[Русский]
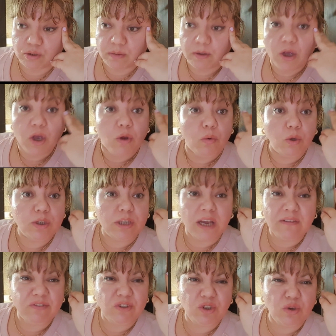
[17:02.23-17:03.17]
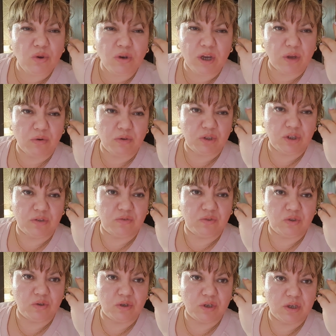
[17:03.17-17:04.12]
заплачу. Вот так все, короче,
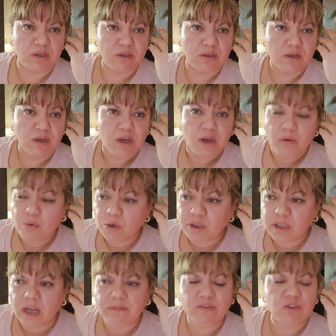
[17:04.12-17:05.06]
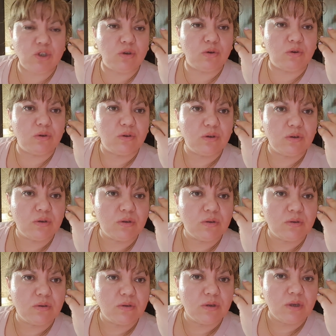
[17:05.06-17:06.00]
девчонки. Вот так все.
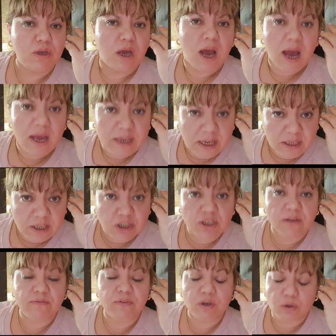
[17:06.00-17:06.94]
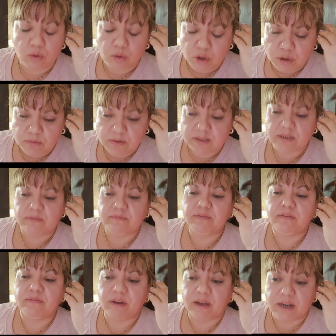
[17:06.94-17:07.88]
А я должна выкручиваться,
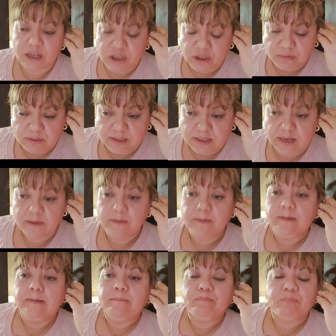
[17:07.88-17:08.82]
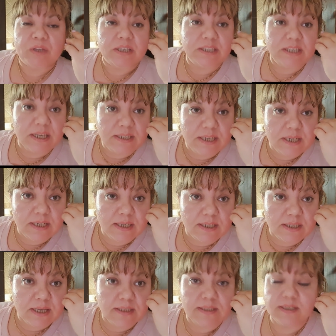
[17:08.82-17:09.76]
выворачиваться, где деньги
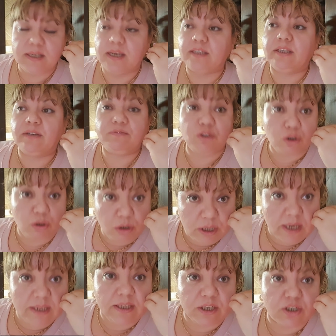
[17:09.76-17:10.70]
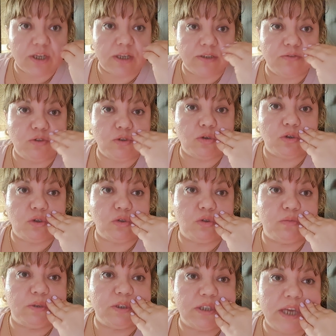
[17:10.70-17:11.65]
найти. Это все я должна, девчонки,
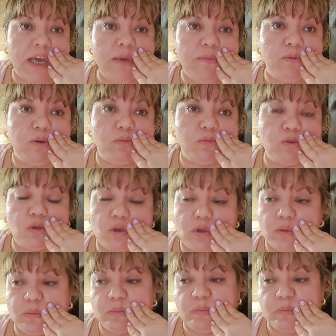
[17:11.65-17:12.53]
думать. Я и мой муж.